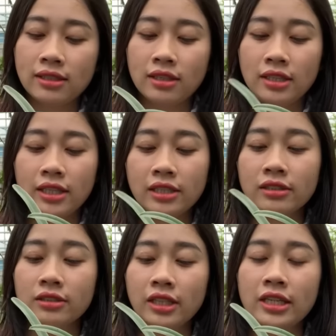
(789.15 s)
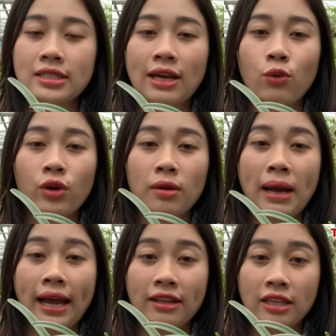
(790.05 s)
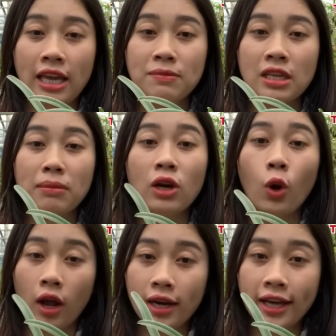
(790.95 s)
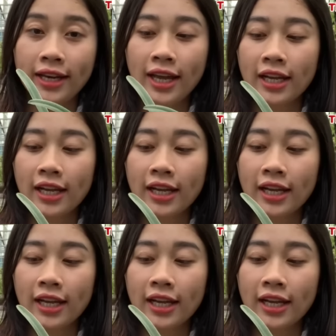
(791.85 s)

thì tí nữa thì sau cái bài thì em sẽ bình luận lên